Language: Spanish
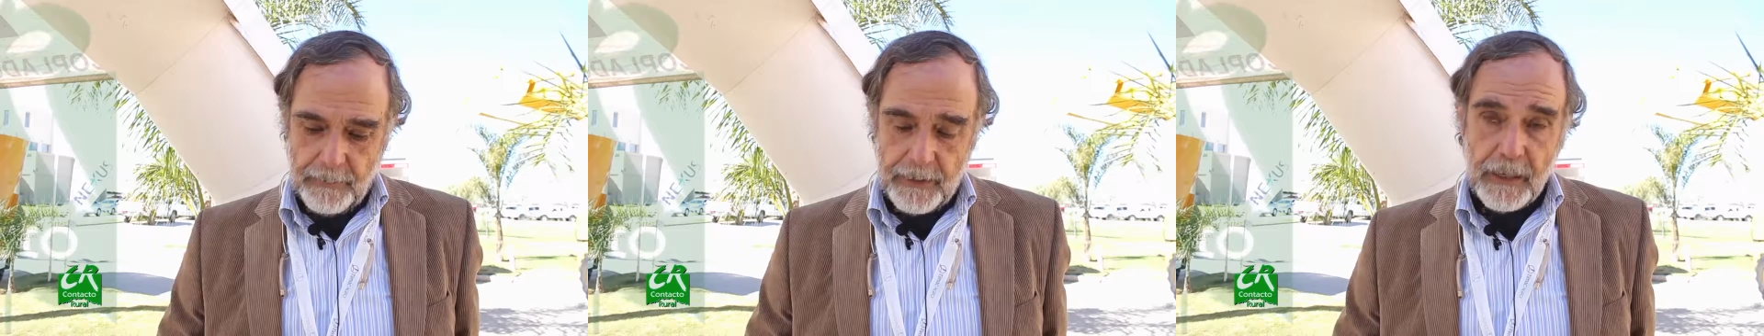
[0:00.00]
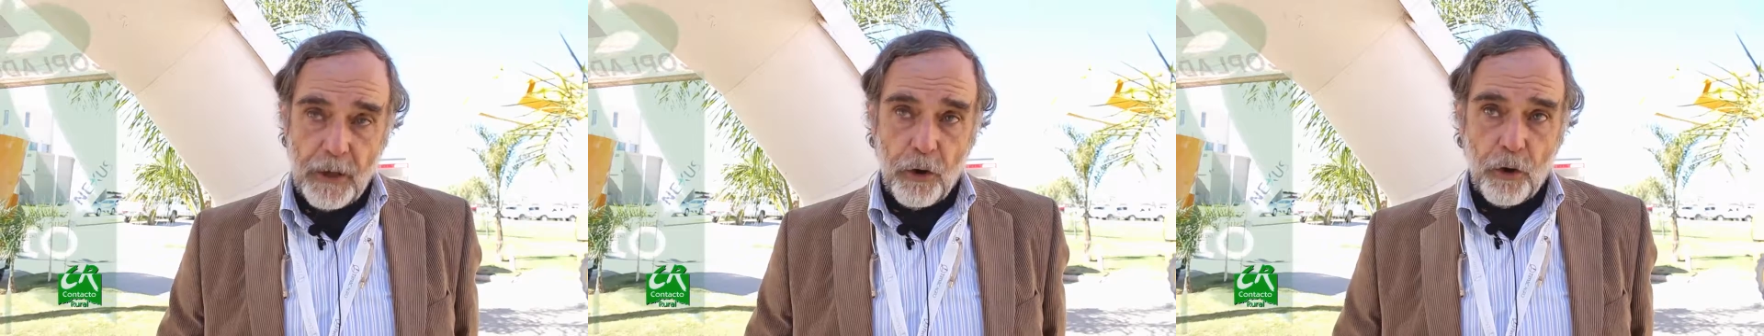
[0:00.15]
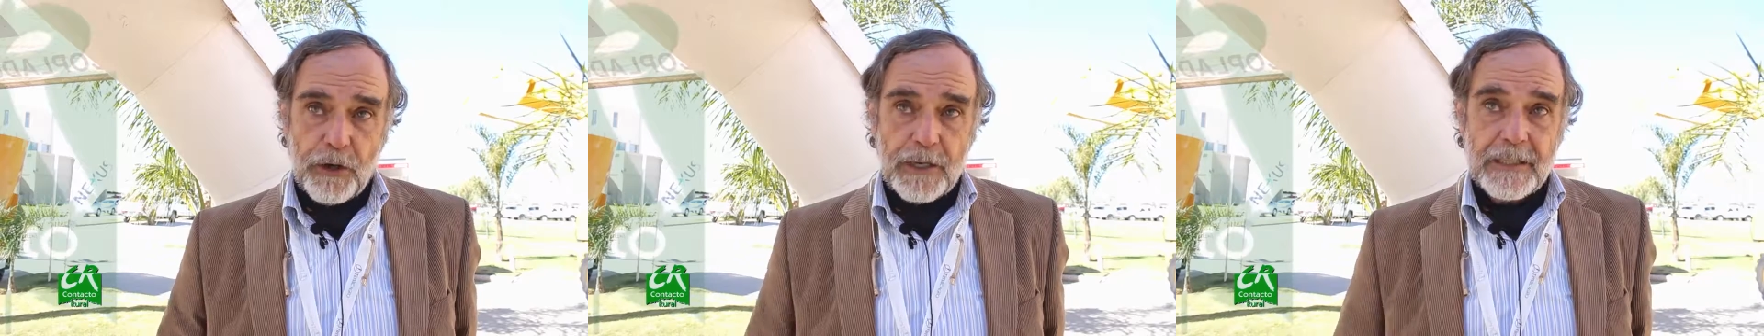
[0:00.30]

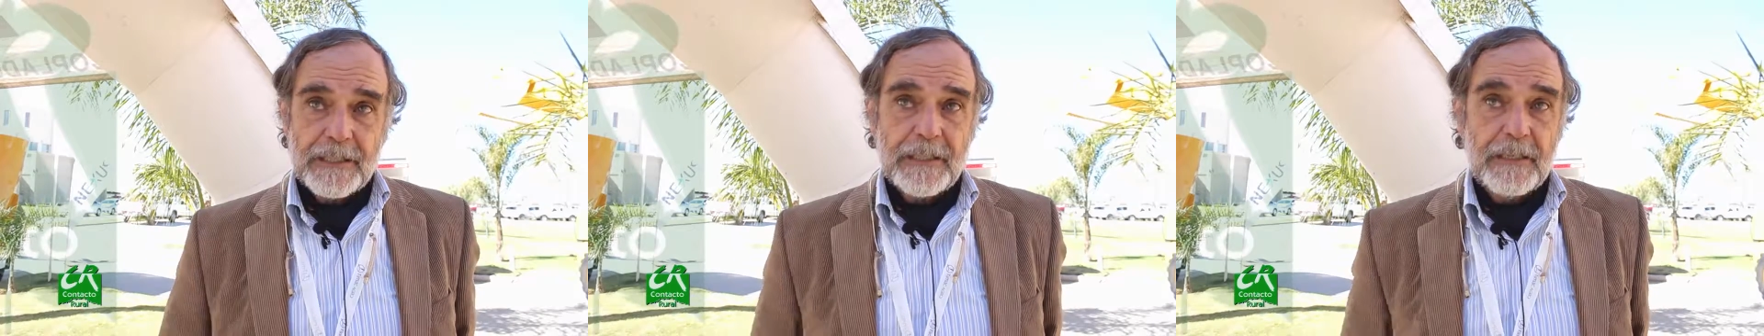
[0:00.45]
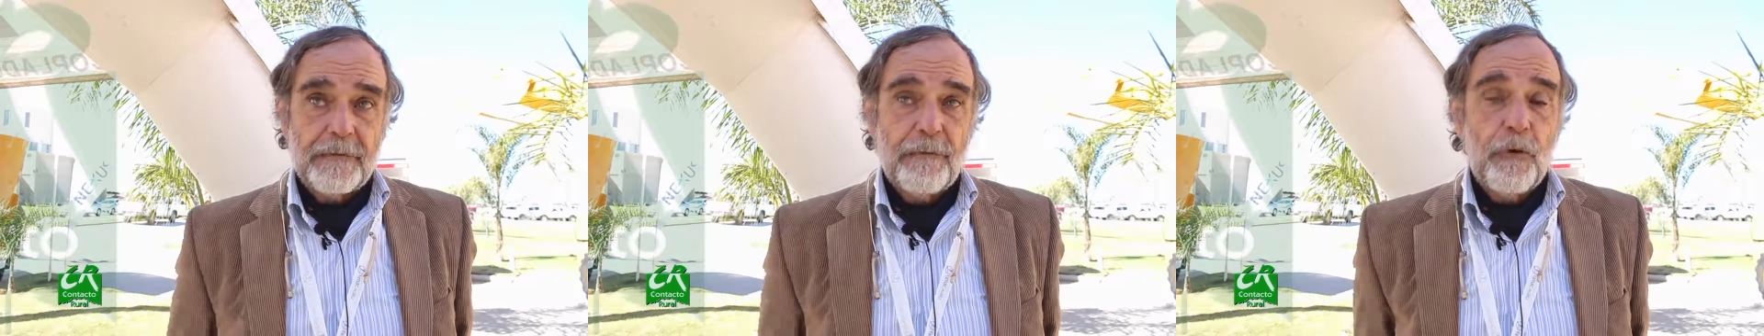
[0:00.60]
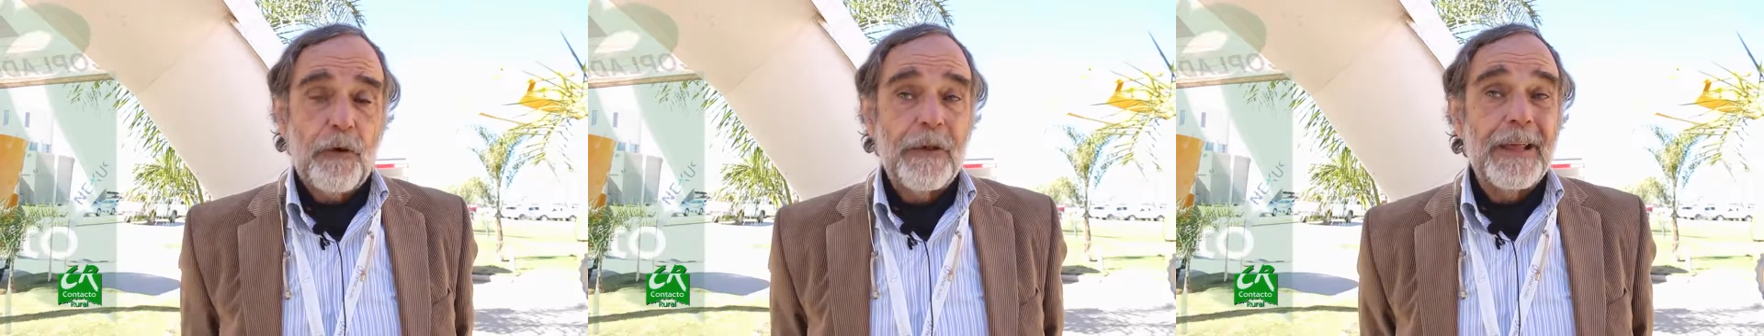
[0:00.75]
mide lo que
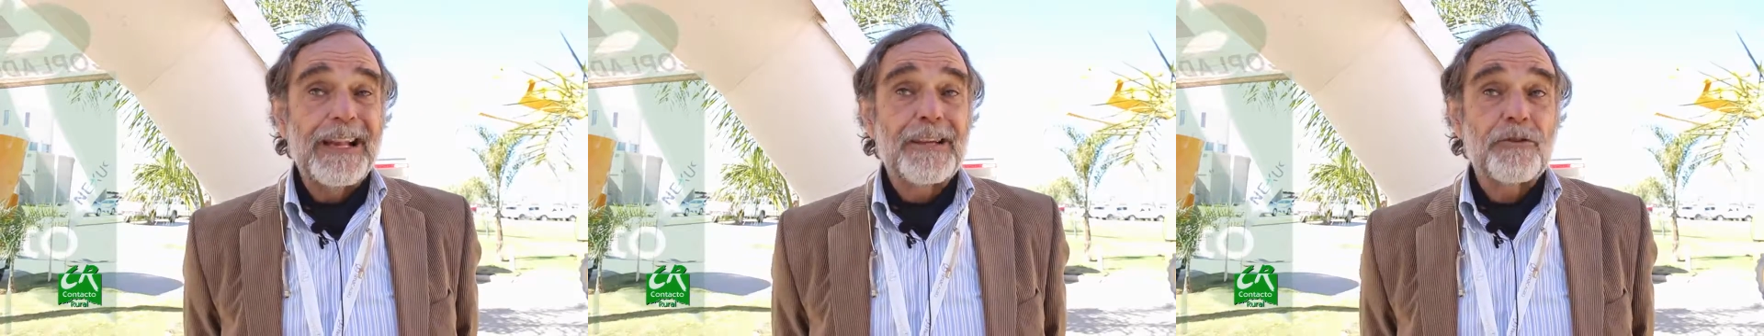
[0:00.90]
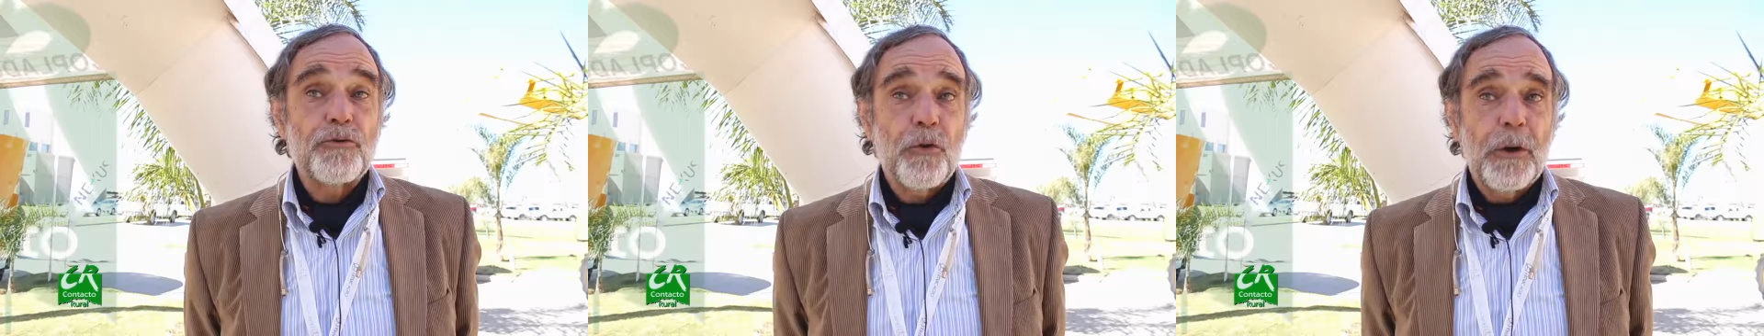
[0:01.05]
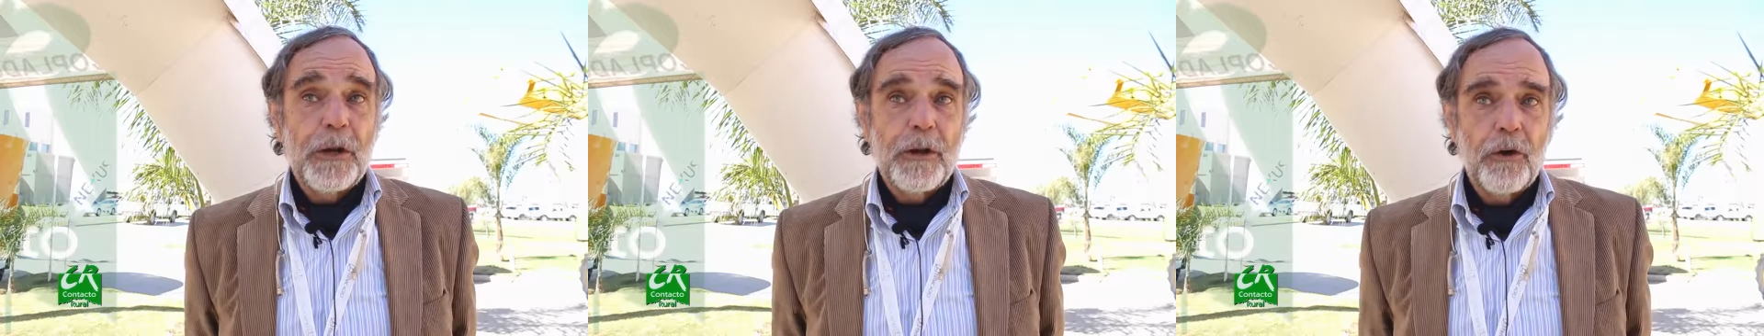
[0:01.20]
se fue del
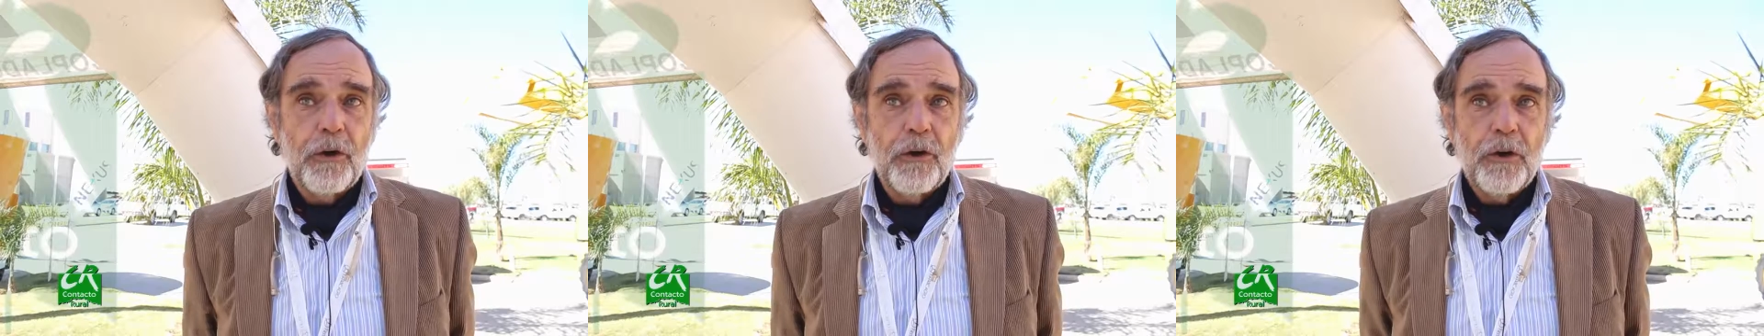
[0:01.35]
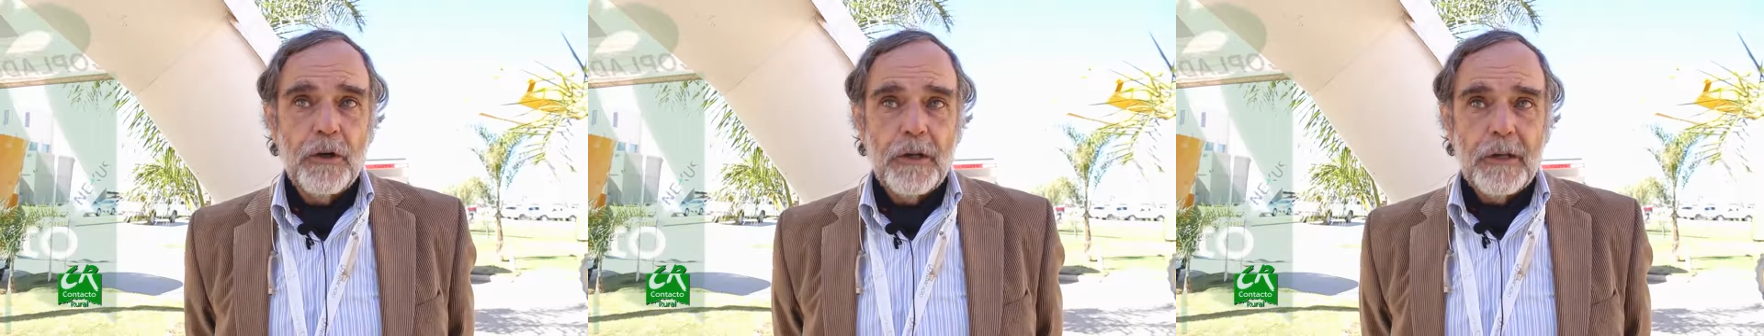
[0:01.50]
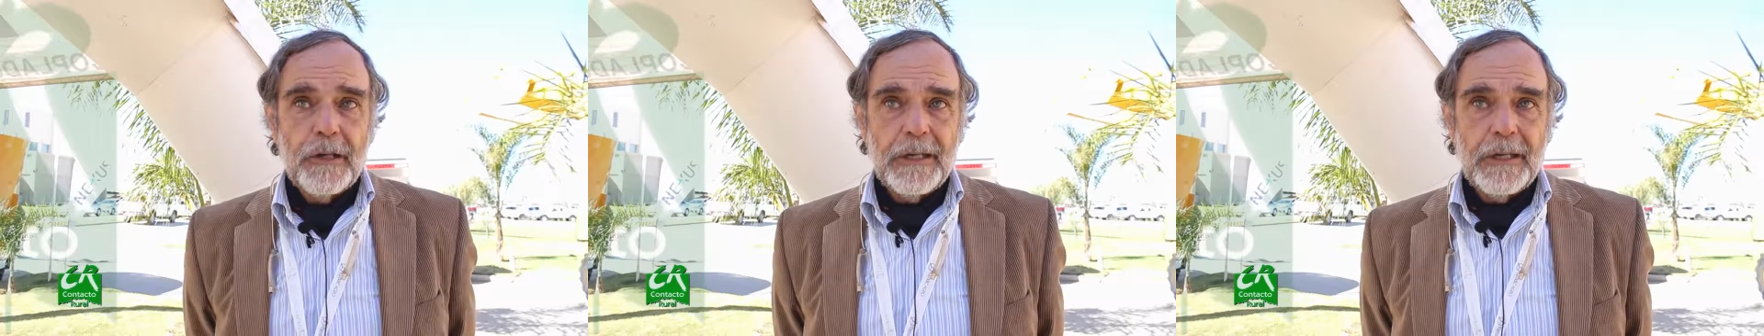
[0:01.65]
suelo